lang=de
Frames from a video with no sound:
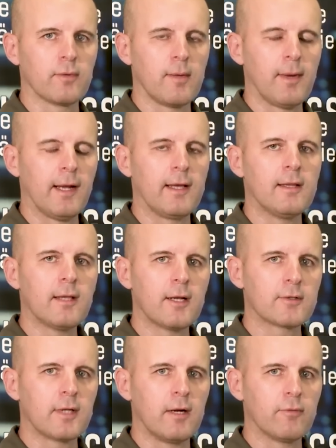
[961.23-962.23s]
In meiner
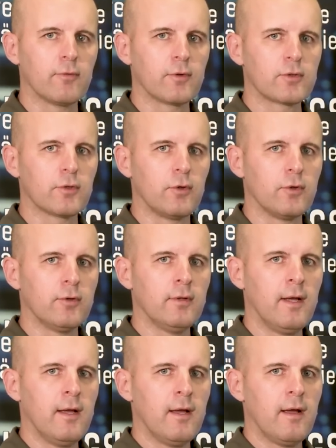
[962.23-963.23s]
internationalen Funktion
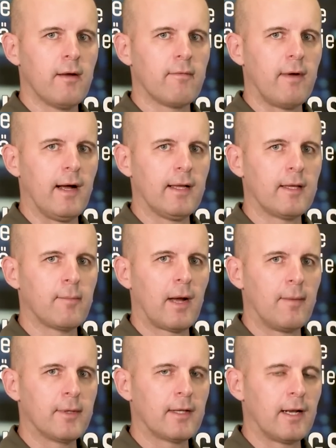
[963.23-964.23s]
war ich im
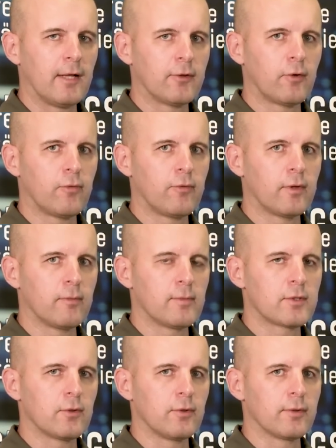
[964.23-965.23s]
Rahmen der NATO-geführten
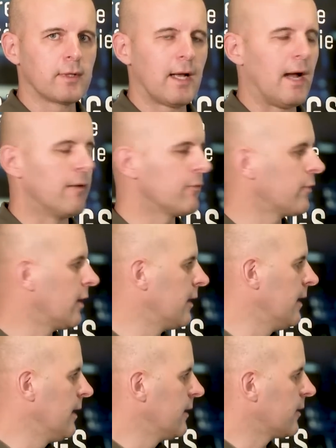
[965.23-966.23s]
Mission KFOR
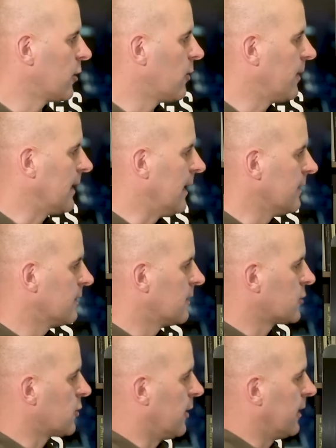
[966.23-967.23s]
der Kommandant der
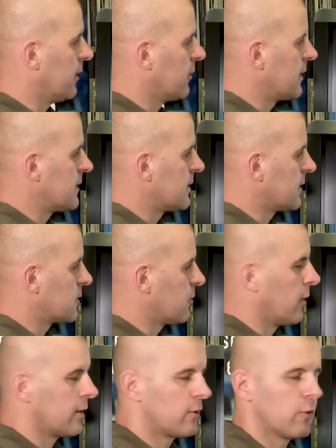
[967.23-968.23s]
Joint Logistics
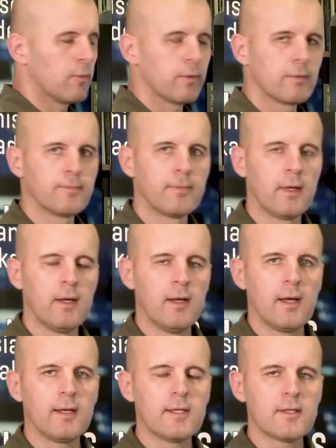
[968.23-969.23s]
Support Group.
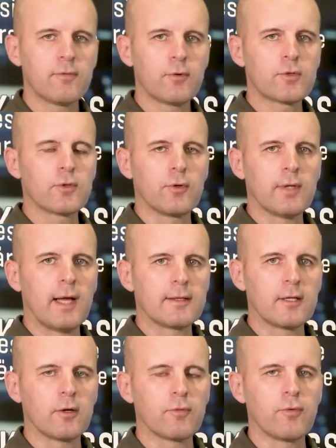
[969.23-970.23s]
In dieser Funktion
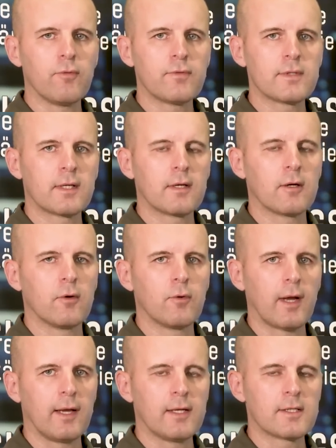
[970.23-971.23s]
hatte ich auch 50
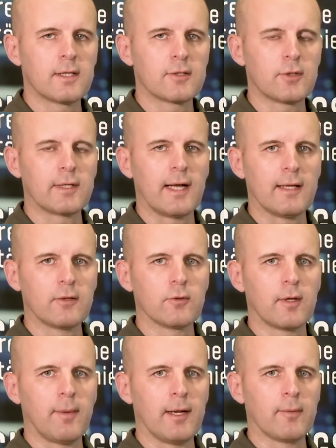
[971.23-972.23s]
ukrainische Soldaten
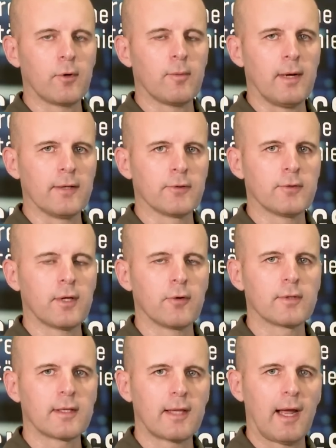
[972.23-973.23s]
unter meinem Kommando,
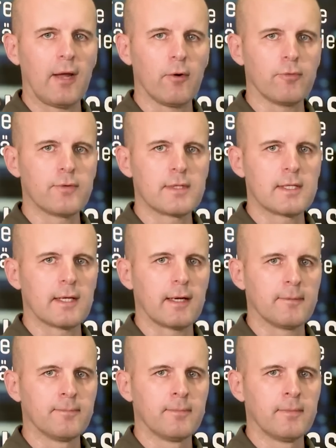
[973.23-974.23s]
darunter drei Offiziere.